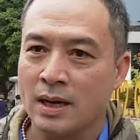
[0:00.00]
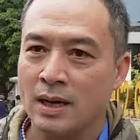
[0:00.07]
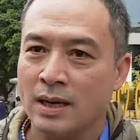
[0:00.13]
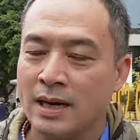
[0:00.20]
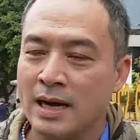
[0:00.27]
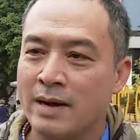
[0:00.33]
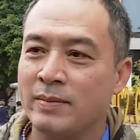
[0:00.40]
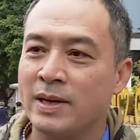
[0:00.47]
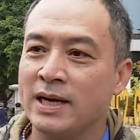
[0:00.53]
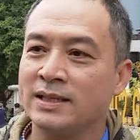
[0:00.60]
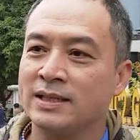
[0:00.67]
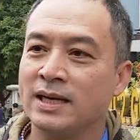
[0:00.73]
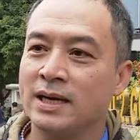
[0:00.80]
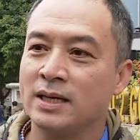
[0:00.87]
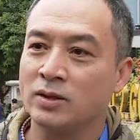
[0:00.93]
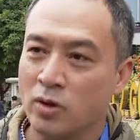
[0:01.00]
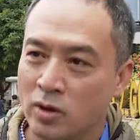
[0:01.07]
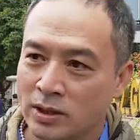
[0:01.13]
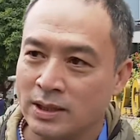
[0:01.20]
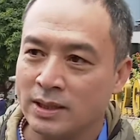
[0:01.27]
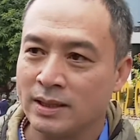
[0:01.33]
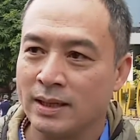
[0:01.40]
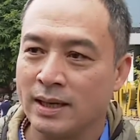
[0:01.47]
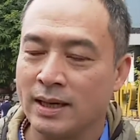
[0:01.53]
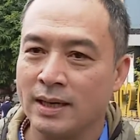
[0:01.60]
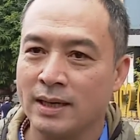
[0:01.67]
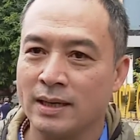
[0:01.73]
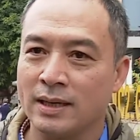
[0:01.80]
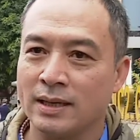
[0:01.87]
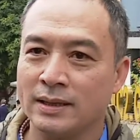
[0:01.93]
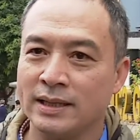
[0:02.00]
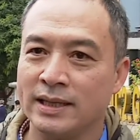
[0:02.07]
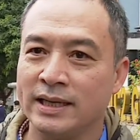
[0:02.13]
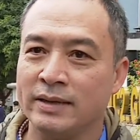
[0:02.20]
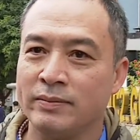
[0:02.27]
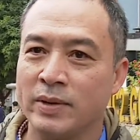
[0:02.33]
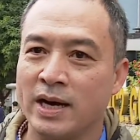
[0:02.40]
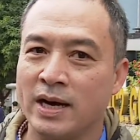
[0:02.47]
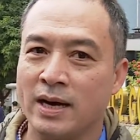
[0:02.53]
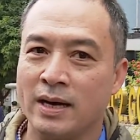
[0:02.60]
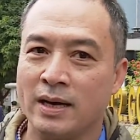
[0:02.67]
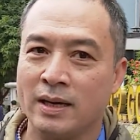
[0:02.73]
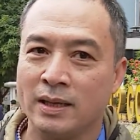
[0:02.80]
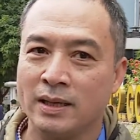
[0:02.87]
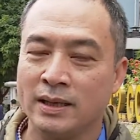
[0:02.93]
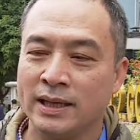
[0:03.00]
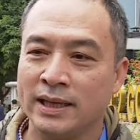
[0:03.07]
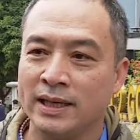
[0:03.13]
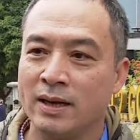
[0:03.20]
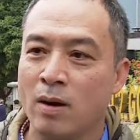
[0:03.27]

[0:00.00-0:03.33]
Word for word: À, làm này rất là tốt, đấy là khi mà khi